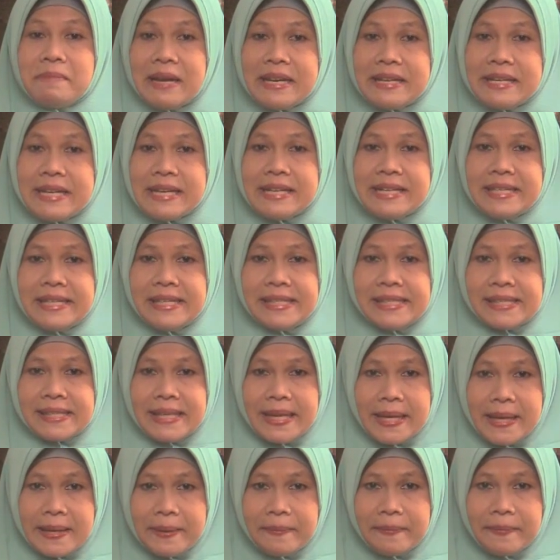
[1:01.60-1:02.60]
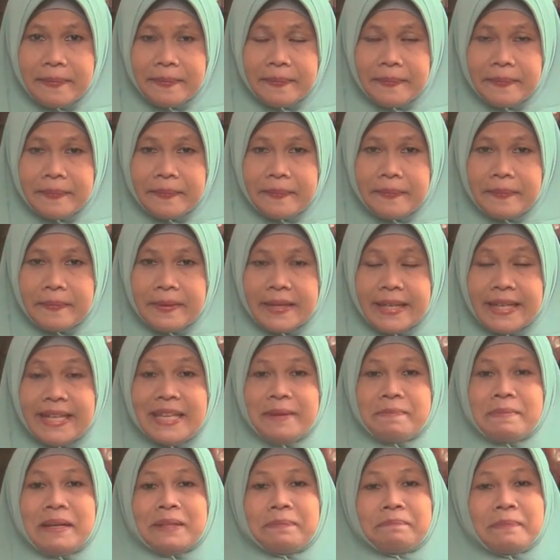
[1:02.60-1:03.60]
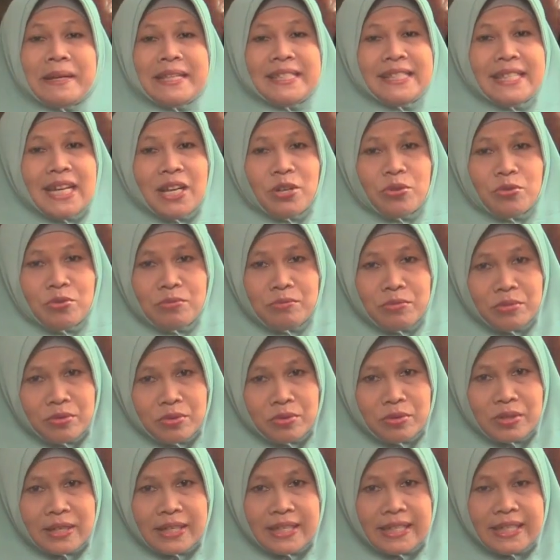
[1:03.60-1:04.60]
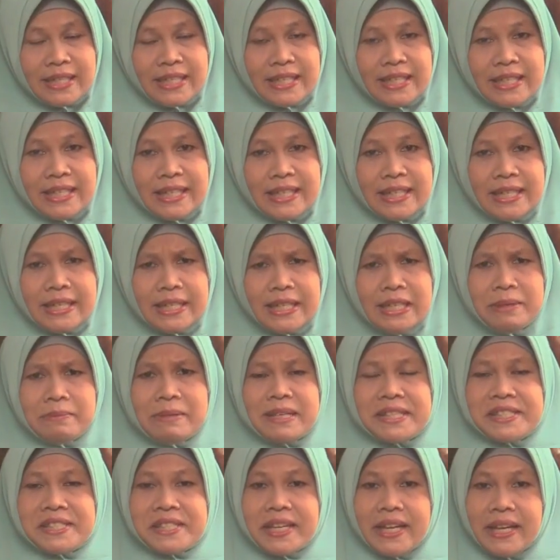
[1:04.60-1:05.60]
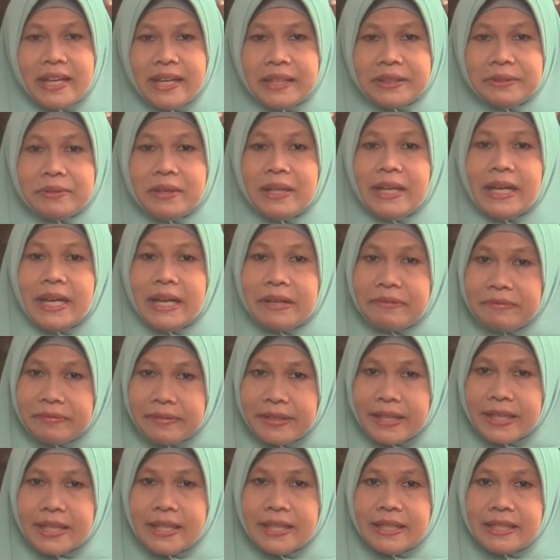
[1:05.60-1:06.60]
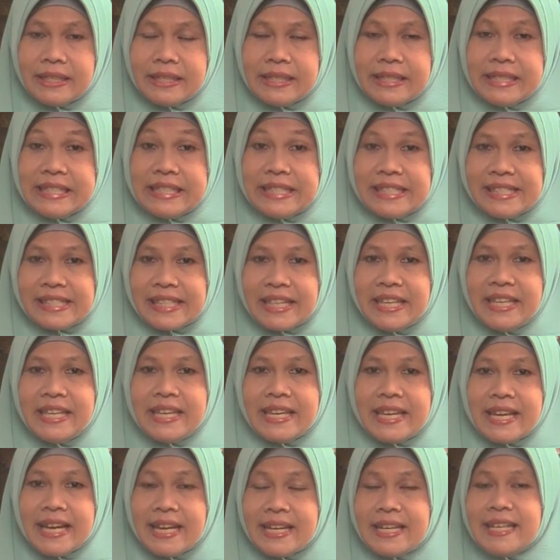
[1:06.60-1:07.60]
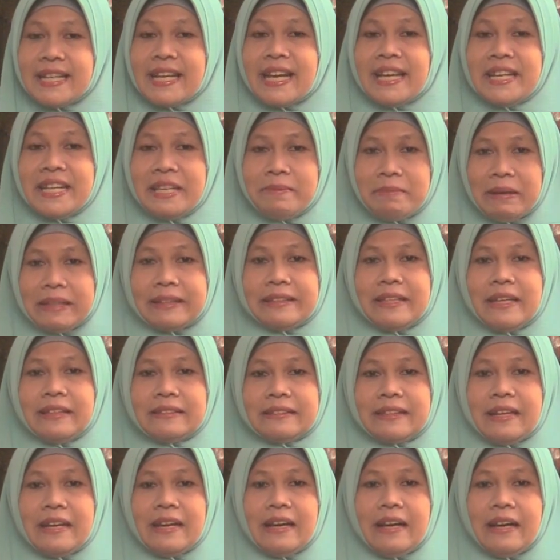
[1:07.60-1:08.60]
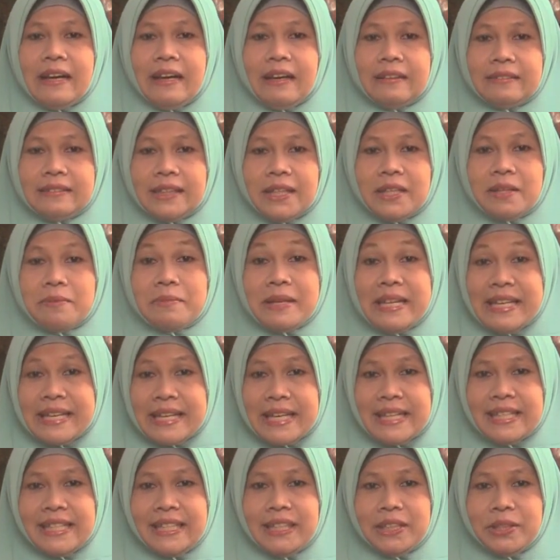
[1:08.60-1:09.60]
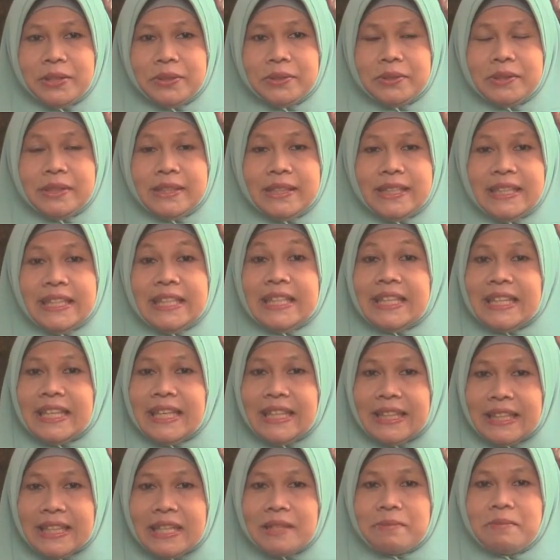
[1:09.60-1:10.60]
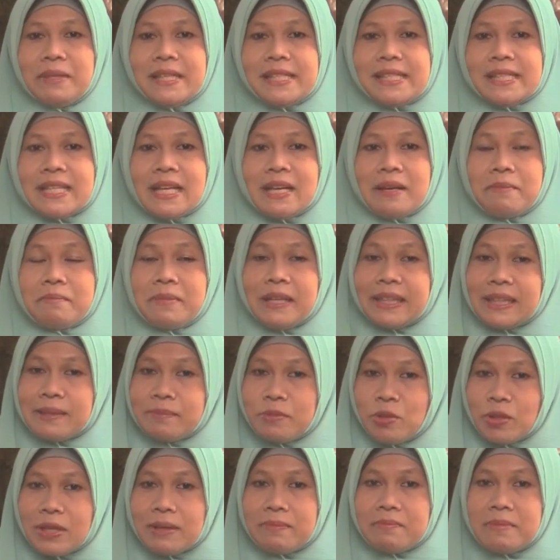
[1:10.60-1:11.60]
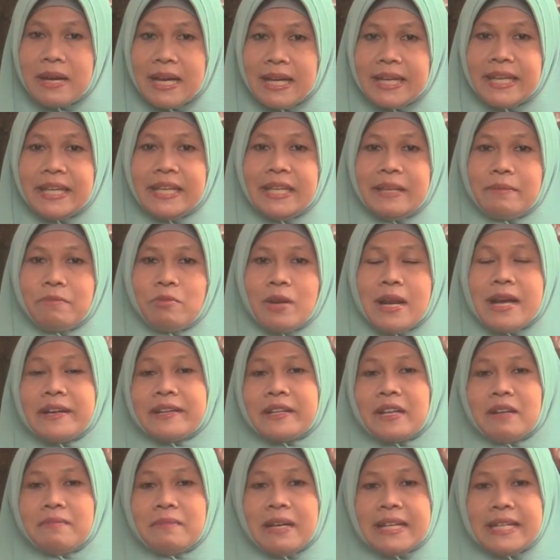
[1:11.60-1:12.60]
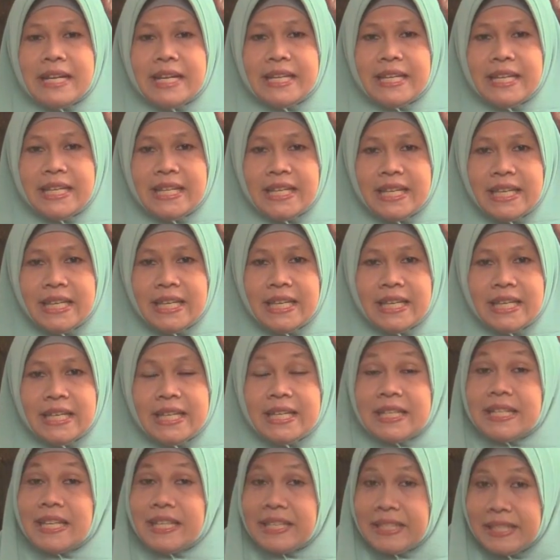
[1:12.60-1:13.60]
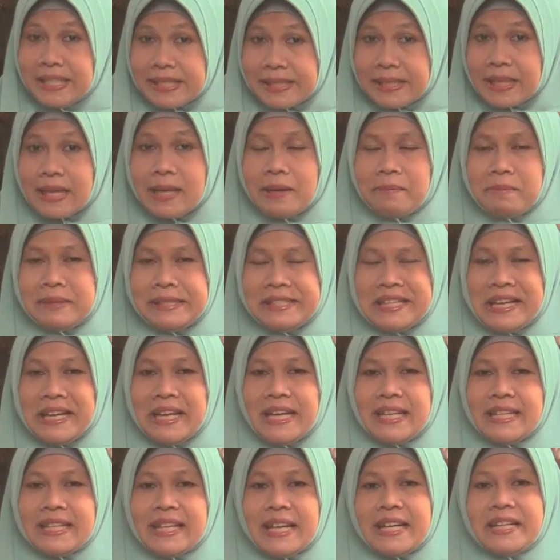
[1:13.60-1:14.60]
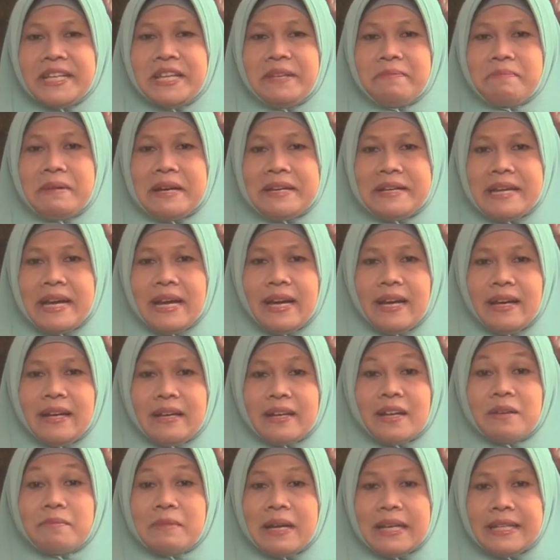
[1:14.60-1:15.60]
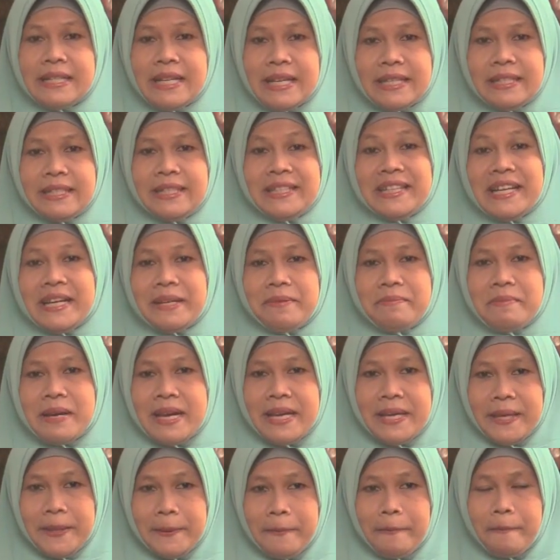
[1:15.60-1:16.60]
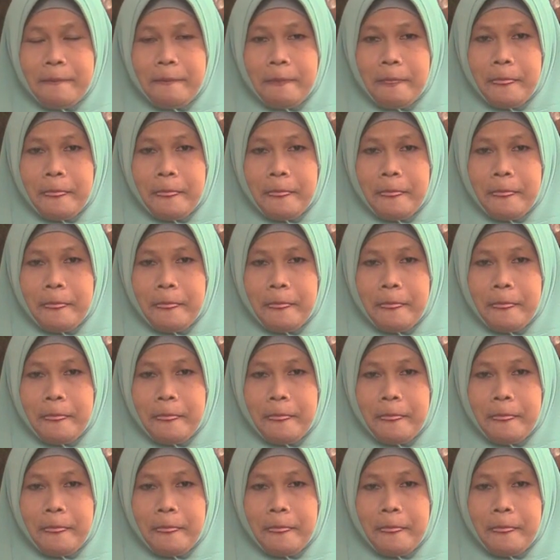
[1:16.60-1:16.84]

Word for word: iman dan Islam, nikmat panjang umur, nikmat sehat walafiat, sehingga dengan nikmat yang telah Allah berikan itu kita bisa bertemu kembali di bulan Ramadan ini dan bisa menjalankan ibadah Ramadan dengan baik.